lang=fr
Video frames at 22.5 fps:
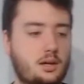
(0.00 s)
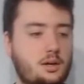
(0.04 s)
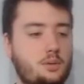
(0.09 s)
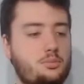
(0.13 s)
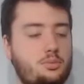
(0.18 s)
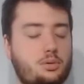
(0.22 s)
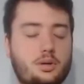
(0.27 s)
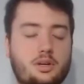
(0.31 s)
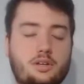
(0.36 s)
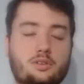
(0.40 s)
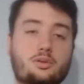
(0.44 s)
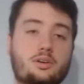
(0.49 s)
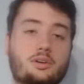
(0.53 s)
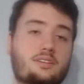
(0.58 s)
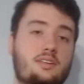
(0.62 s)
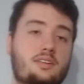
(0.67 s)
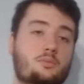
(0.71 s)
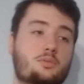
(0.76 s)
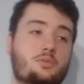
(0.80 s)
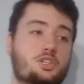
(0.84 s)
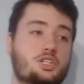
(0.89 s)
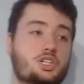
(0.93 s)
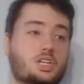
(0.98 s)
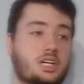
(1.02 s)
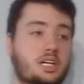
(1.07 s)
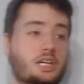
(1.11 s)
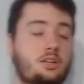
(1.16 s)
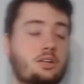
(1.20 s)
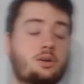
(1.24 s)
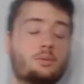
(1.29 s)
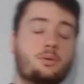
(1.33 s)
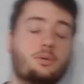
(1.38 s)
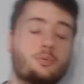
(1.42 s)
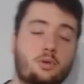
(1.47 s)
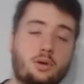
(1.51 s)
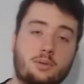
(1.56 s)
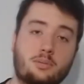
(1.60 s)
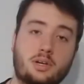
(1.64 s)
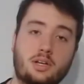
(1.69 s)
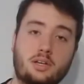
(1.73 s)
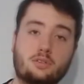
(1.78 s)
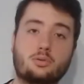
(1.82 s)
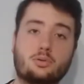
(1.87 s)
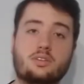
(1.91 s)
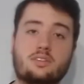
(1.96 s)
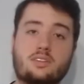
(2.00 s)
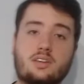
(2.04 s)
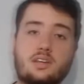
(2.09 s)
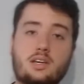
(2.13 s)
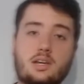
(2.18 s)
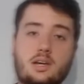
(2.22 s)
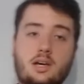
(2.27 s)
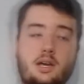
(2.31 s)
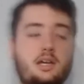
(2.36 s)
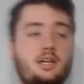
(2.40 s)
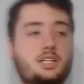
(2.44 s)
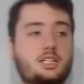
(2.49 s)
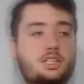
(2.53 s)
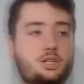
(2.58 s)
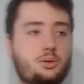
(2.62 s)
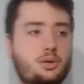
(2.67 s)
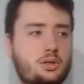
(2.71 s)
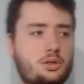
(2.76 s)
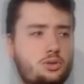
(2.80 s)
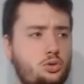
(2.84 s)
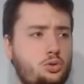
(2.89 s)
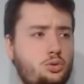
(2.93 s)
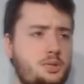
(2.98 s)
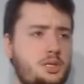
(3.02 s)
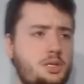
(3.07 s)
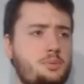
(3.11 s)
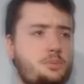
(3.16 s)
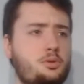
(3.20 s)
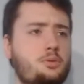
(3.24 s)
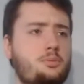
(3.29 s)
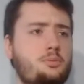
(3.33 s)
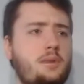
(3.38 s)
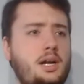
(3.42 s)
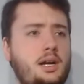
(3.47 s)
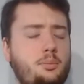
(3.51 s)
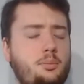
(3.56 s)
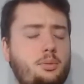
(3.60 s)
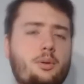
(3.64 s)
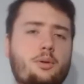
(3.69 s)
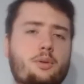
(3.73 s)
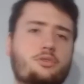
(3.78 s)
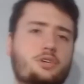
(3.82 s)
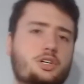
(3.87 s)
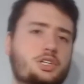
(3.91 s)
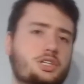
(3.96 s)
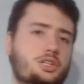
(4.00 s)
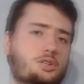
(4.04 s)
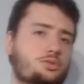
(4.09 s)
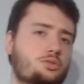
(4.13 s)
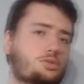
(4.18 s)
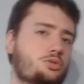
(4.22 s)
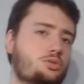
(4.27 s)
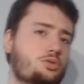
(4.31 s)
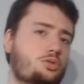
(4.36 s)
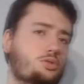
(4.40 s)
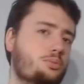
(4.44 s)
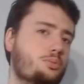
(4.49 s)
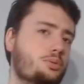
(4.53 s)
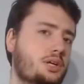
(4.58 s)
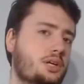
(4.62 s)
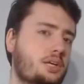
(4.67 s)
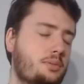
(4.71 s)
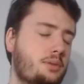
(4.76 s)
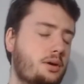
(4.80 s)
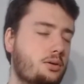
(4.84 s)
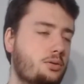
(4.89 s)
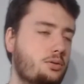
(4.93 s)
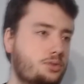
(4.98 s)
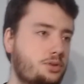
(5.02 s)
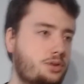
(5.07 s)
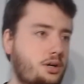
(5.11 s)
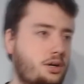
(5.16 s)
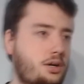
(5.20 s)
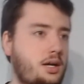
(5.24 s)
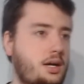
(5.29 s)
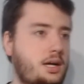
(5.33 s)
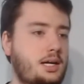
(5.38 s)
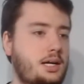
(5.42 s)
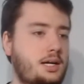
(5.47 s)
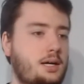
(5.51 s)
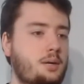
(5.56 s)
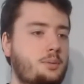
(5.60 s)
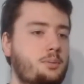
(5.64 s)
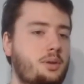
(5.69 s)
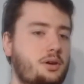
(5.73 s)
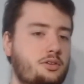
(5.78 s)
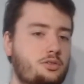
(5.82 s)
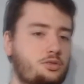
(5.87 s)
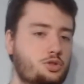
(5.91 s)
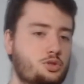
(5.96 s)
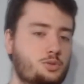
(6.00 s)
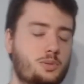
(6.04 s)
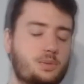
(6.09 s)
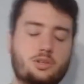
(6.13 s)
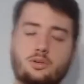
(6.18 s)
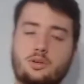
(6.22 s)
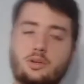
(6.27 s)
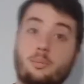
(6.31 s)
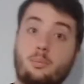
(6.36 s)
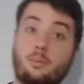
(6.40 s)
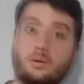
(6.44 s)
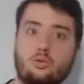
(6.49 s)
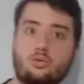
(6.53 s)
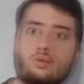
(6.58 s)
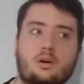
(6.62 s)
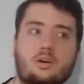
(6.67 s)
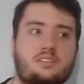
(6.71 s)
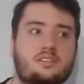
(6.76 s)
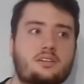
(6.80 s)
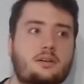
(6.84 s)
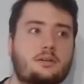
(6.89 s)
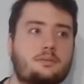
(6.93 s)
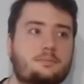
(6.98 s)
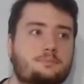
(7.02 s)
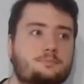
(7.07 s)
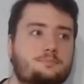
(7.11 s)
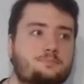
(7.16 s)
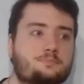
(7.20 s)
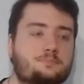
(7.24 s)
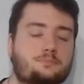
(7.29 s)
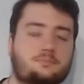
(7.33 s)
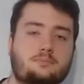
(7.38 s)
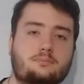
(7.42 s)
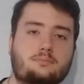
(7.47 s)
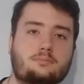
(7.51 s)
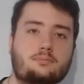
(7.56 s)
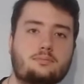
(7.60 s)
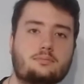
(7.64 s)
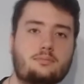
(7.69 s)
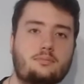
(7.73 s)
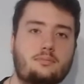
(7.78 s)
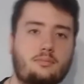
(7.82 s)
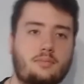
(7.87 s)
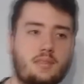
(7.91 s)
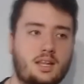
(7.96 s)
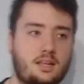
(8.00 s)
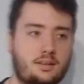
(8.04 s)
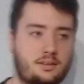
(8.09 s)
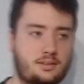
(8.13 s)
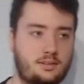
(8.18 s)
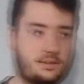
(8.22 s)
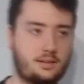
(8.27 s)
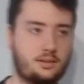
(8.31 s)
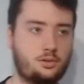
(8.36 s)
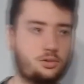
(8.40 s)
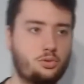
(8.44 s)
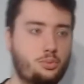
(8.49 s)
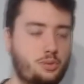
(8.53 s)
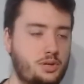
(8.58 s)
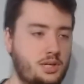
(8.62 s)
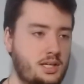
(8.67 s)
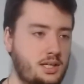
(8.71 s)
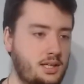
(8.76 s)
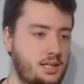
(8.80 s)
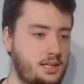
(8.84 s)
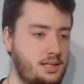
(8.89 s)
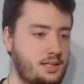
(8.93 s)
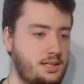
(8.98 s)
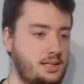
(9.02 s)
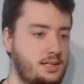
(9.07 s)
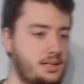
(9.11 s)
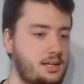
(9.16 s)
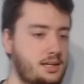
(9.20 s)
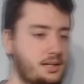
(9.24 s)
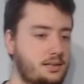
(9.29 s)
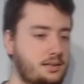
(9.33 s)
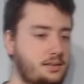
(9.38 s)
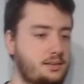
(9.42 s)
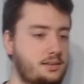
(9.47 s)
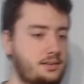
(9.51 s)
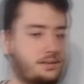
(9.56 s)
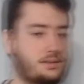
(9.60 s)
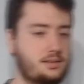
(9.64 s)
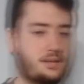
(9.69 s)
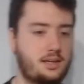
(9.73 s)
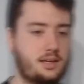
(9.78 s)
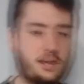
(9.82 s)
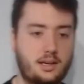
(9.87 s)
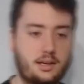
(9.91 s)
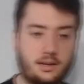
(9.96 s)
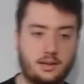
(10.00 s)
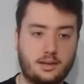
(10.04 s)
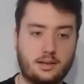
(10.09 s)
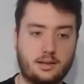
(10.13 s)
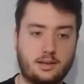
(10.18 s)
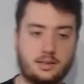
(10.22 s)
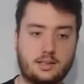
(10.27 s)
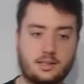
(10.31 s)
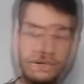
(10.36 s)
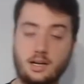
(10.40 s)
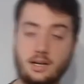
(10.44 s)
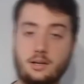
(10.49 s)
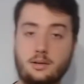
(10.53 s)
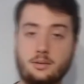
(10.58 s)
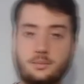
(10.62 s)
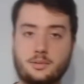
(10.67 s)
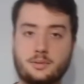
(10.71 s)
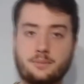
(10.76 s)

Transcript: Pour les OST, moi j'ai énormément aimé les OST. J'ai eu un tout petit peu de mal la première fois que j'ai entendu l'opening, par contre, parce que je m'attendais pas du tout à ça. C'est un opening qui est très calme,